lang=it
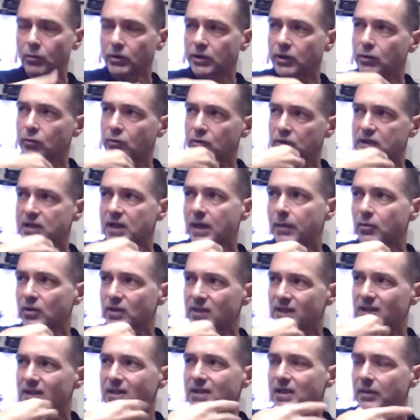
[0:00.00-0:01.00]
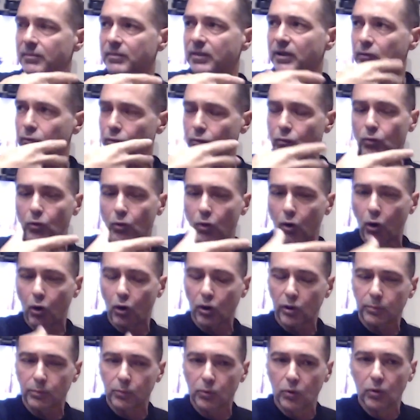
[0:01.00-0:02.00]
quindi noi siamo essenzialmente un
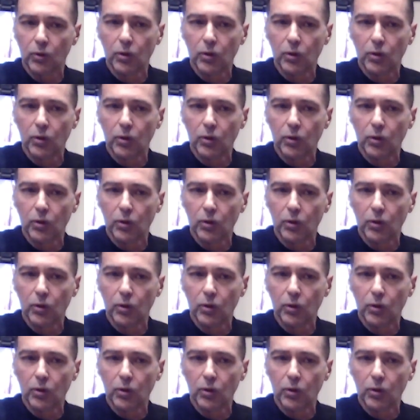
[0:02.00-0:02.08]
corpo.